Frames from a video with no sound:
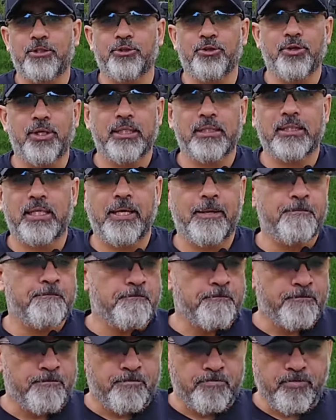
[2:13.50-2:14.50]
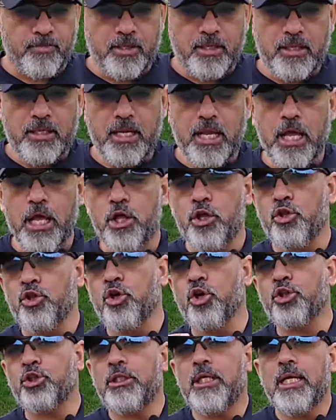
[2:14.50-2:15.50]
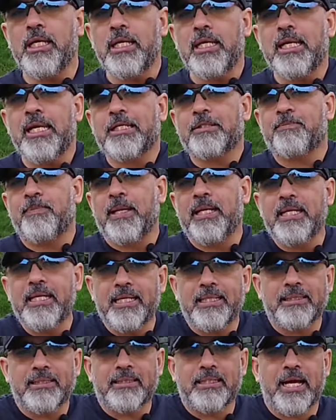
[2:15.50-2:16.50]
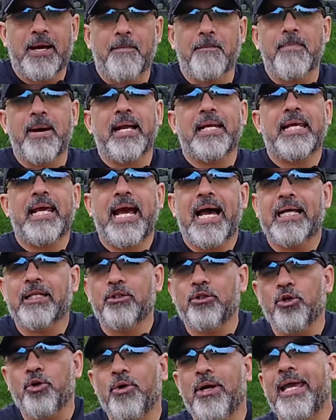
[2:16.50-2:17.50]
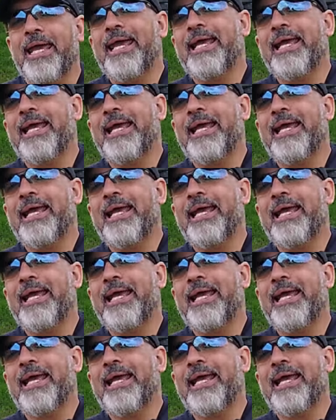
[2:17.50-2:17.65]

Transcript: razón es que no tienen la experiencia manejando